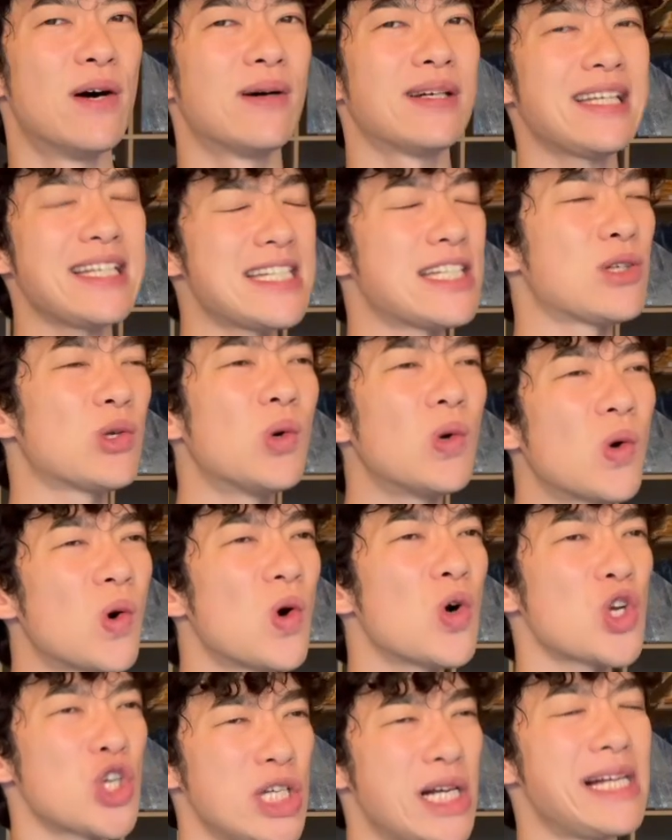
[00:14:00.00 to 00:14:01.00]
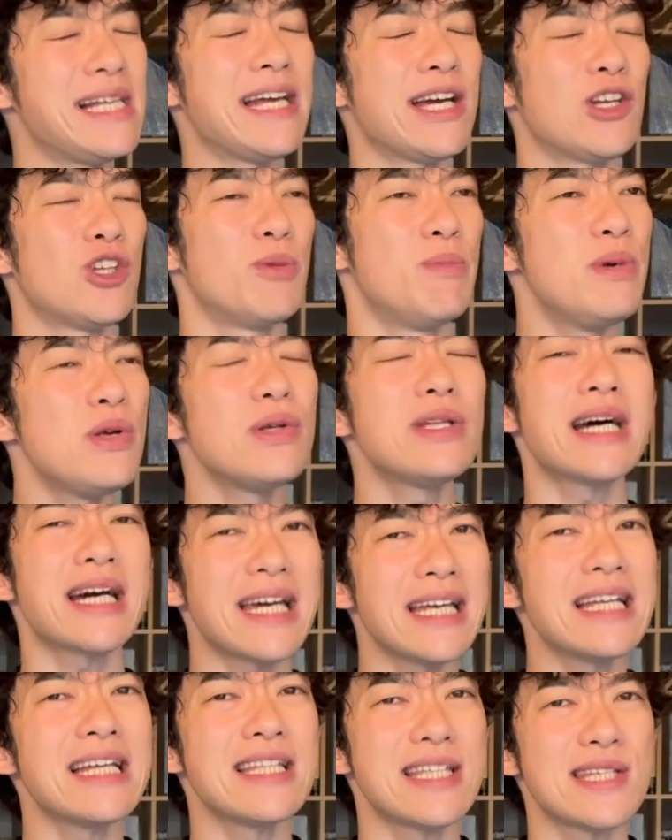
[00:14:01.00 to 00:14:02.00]
私投稿しないんだけど、見るだ
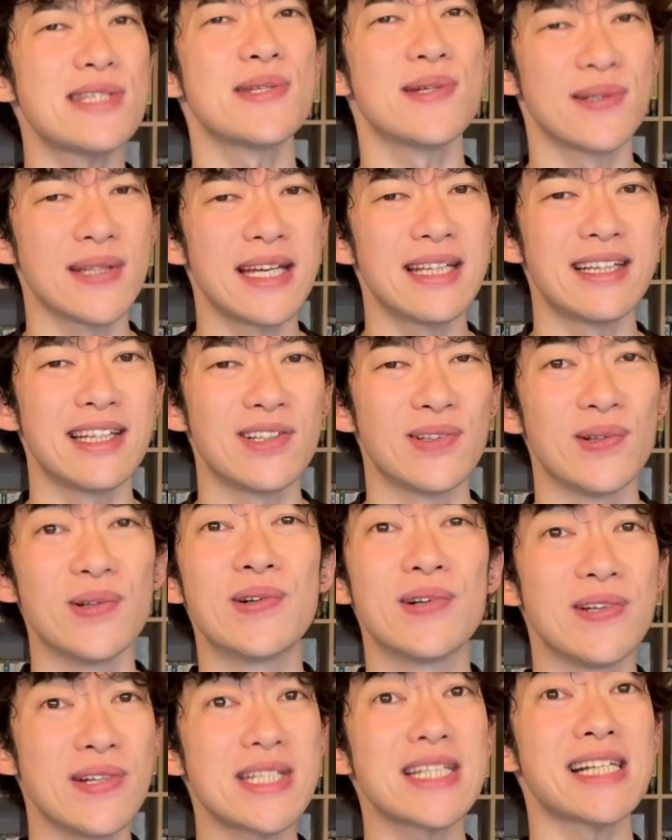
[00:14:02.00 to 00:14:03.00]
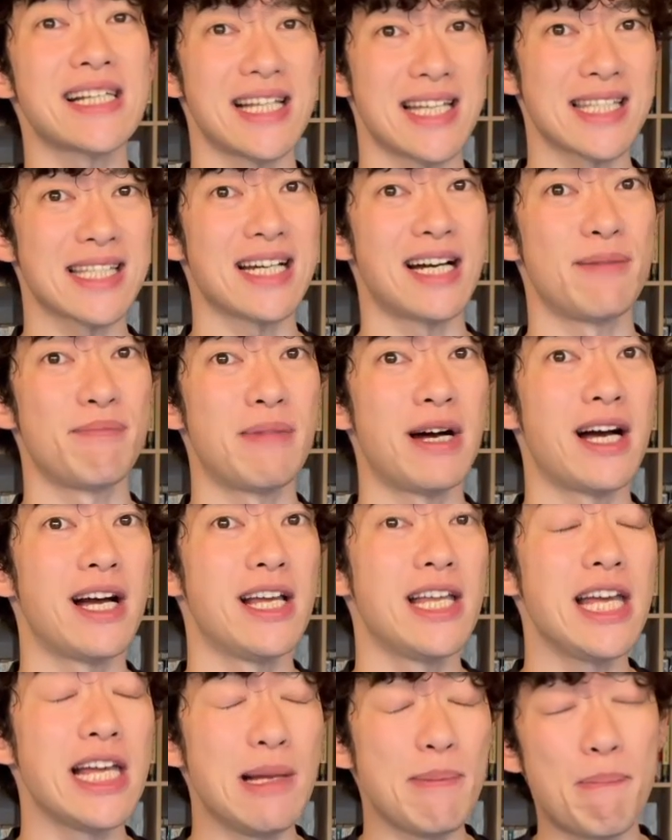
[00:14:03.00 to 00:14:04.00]
けなんですよねって人よくいるじゃないですか。まあ
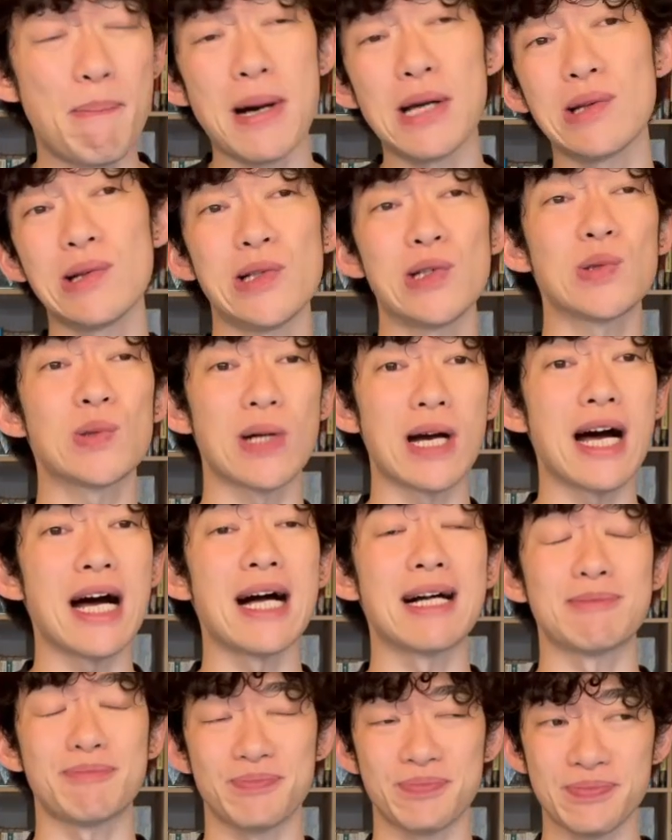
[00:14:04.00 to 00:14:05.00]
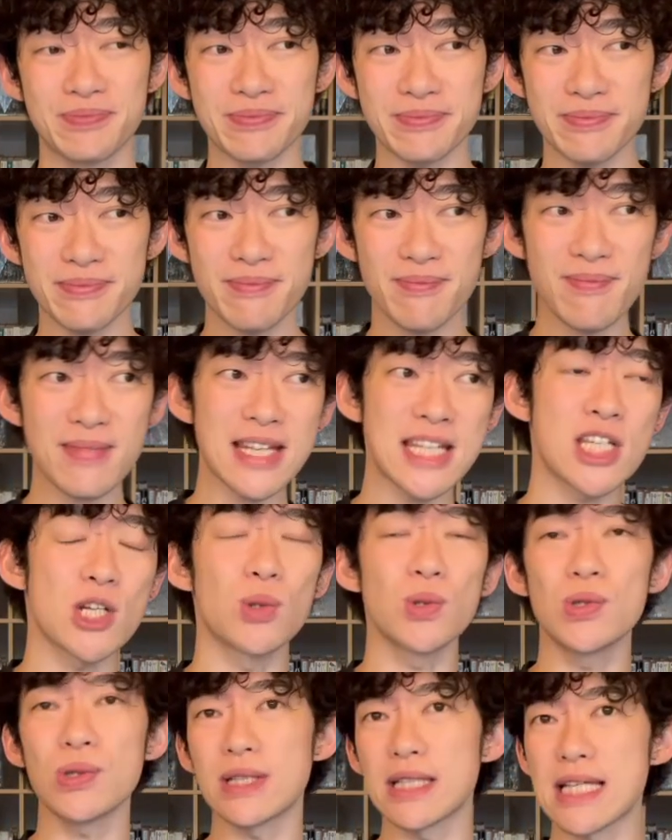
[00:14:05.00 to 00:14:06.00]
ね、一般の人とか、仕
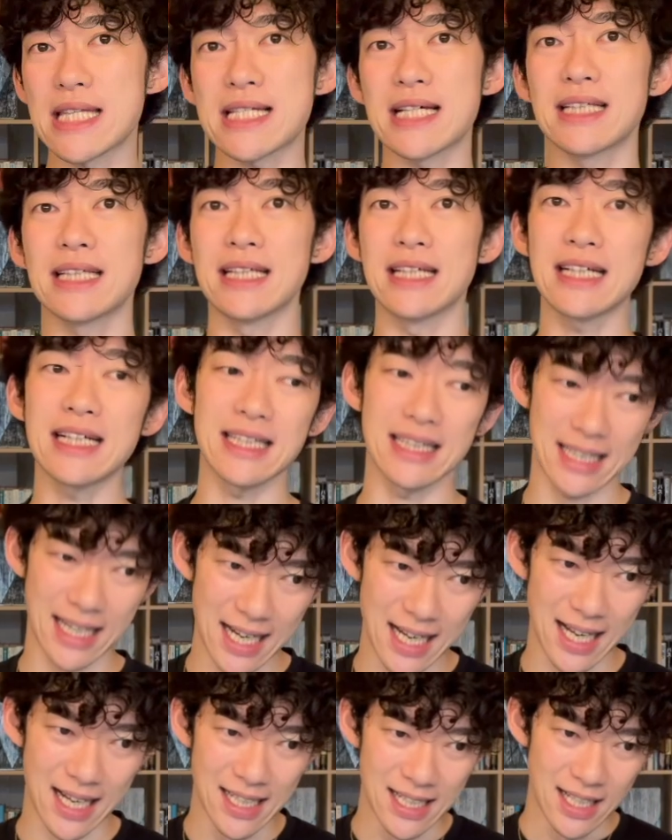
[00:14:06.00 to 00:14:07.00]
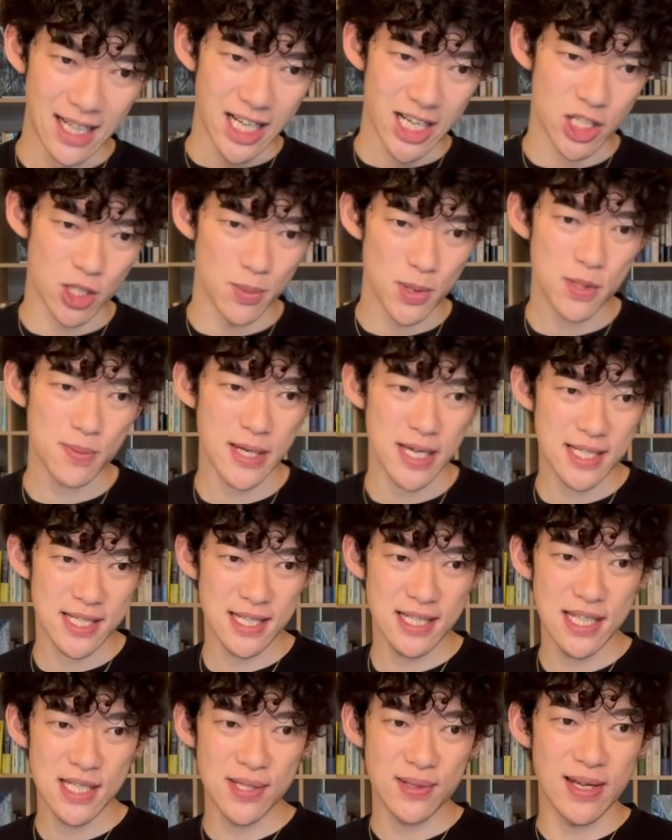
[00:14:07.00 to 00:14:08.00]
事とかで使ってなかったら、えそもそも
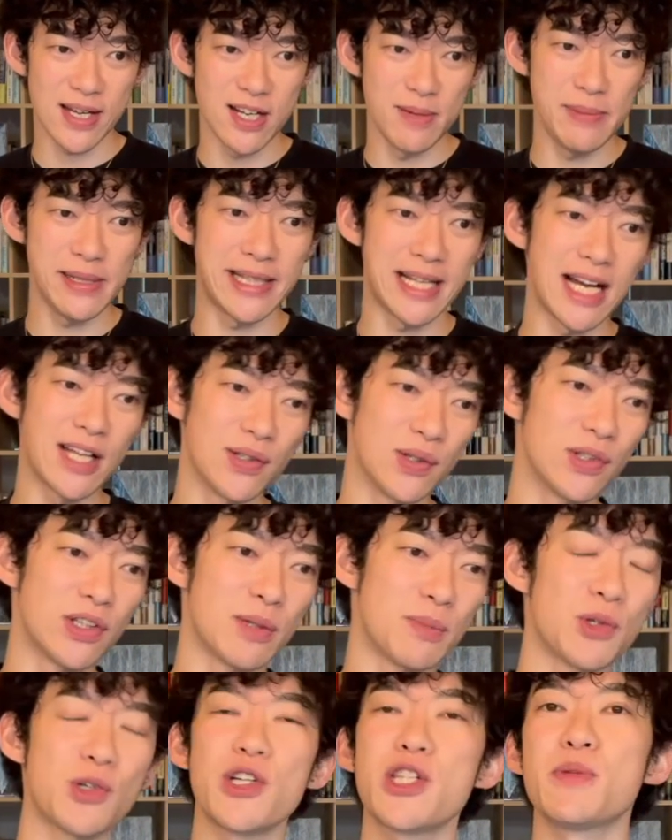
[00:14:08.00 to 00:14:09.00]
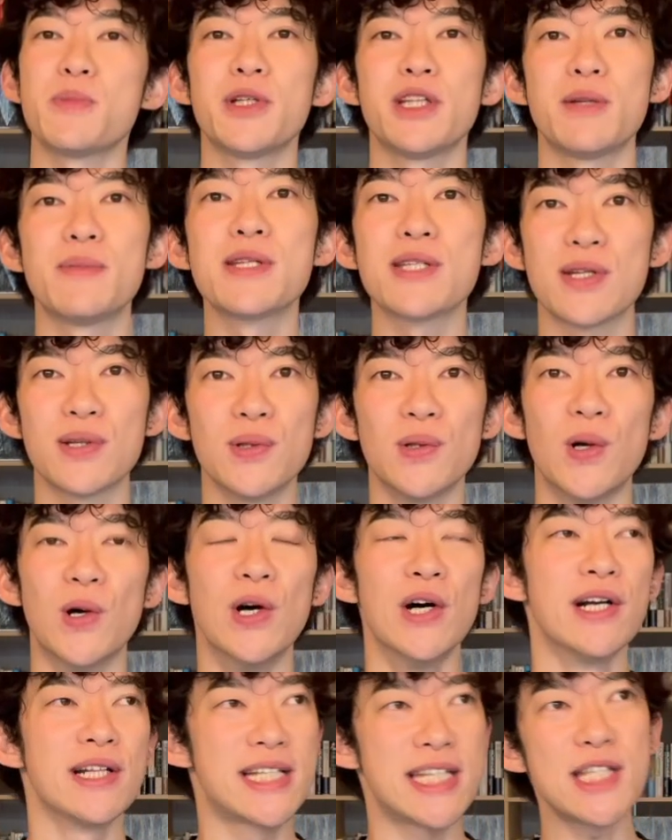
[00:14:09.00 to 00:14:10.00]
SNS をやる意味ってあんのって僕いつも言ってますけど、
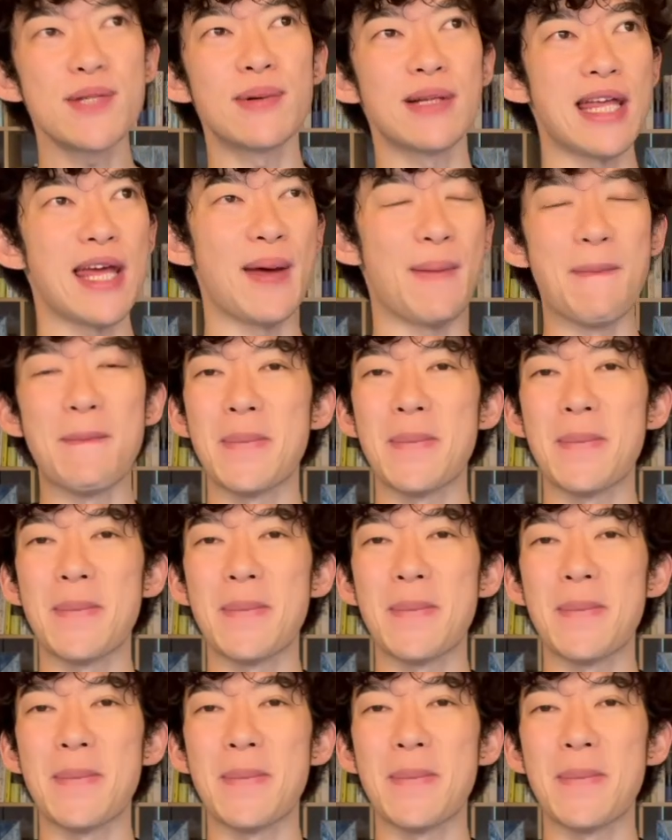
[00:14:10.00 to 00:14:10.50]
実はね、